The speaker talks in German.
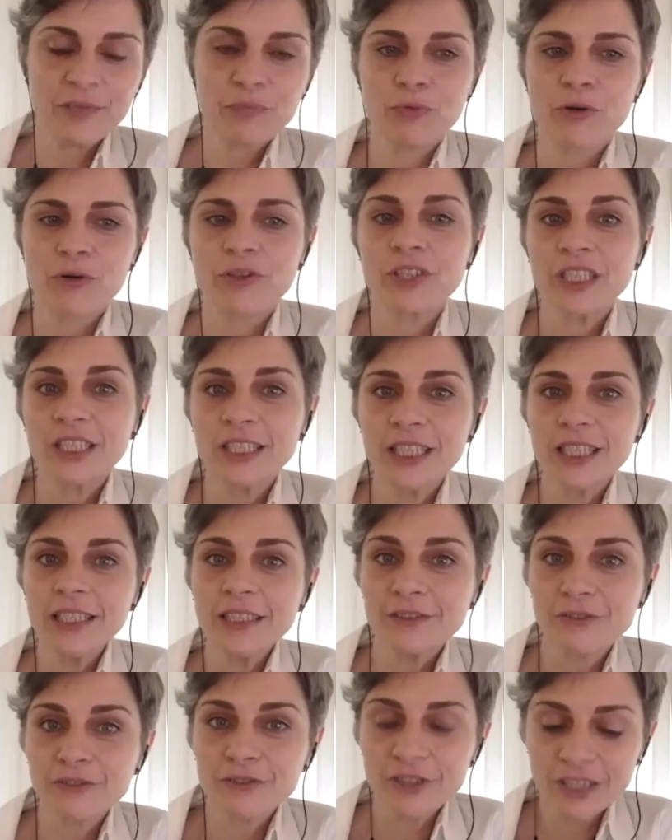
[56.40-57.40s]

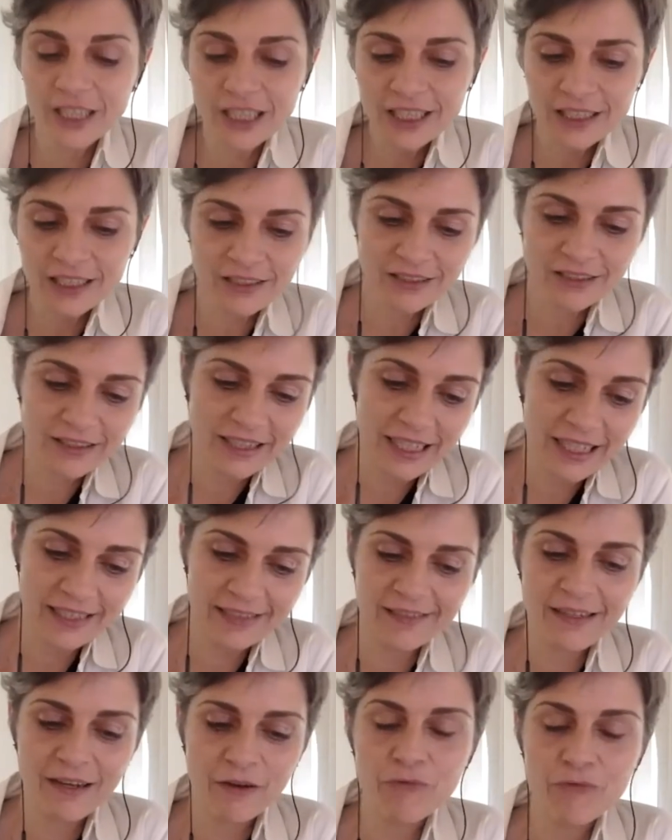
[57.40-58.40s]
pointiert und nicht
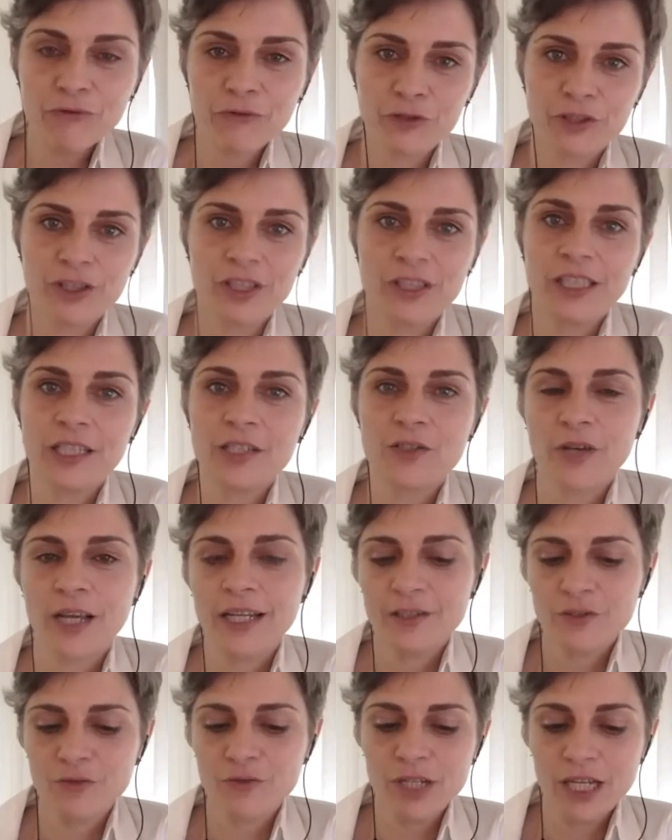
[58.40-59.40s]
selten aufrüttelnd dazu
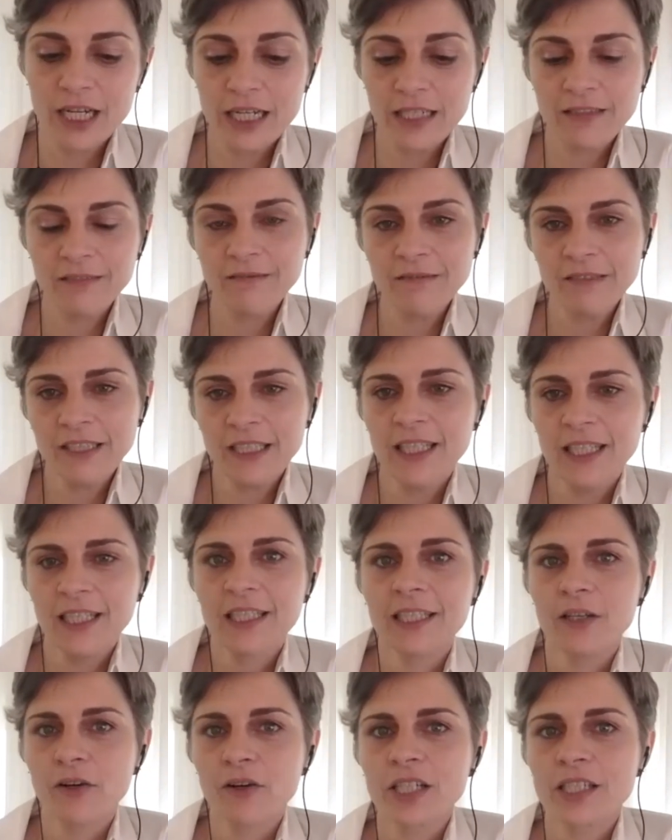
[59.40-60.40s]
einzuladen,
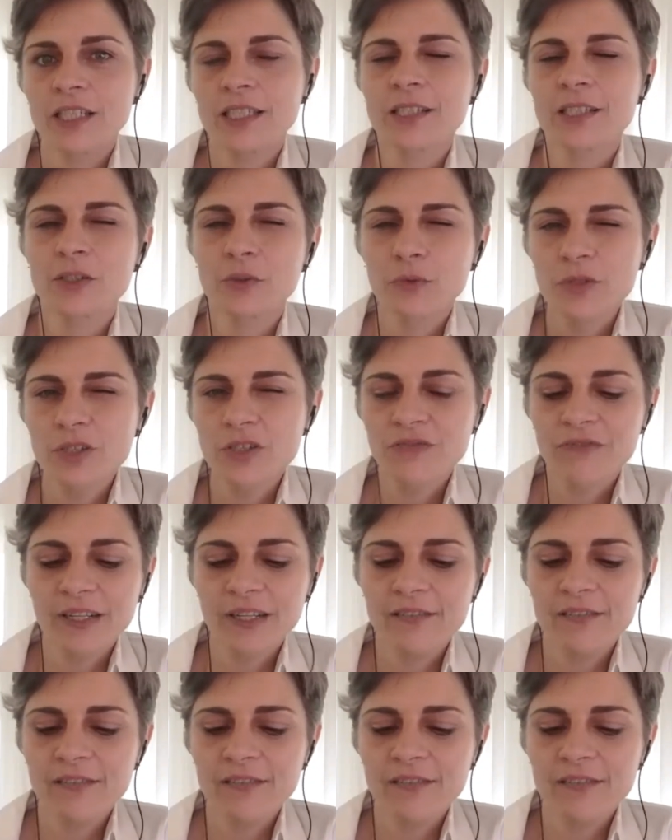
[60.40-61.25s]
die Organisationswelt